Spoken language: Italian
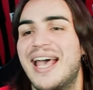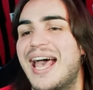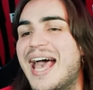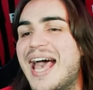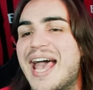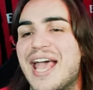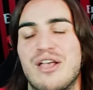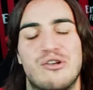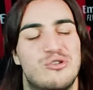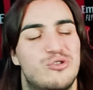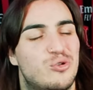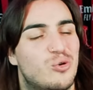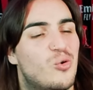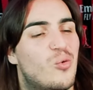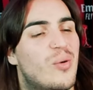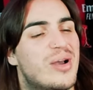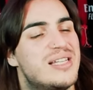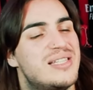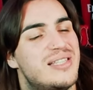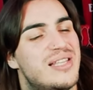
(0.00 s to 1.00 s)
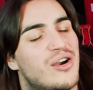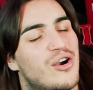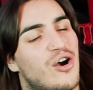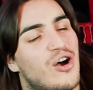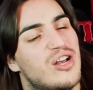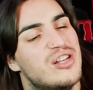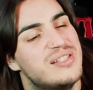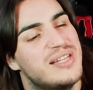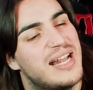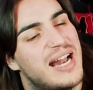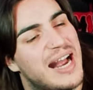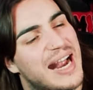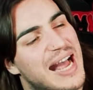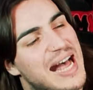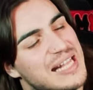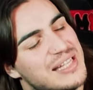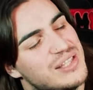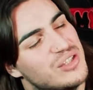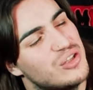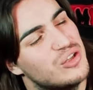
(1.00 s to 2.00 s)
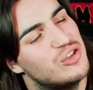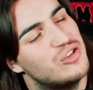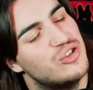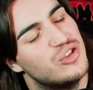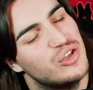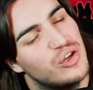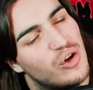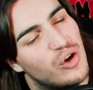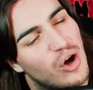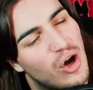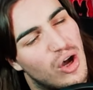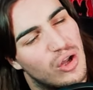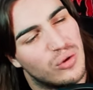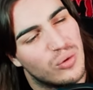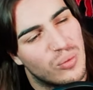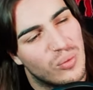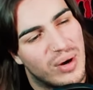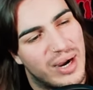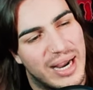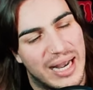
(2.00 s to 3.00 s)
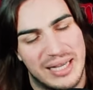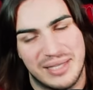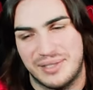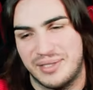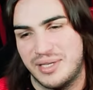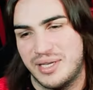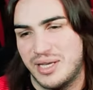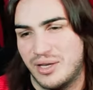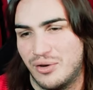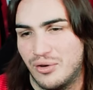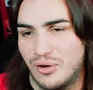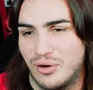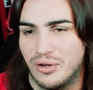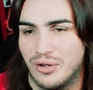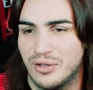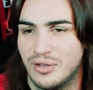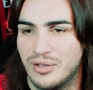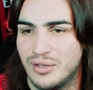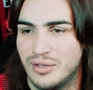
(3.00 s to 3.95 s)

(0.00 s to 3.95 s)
E io su queste cose, ragazzi, ci godo un casino.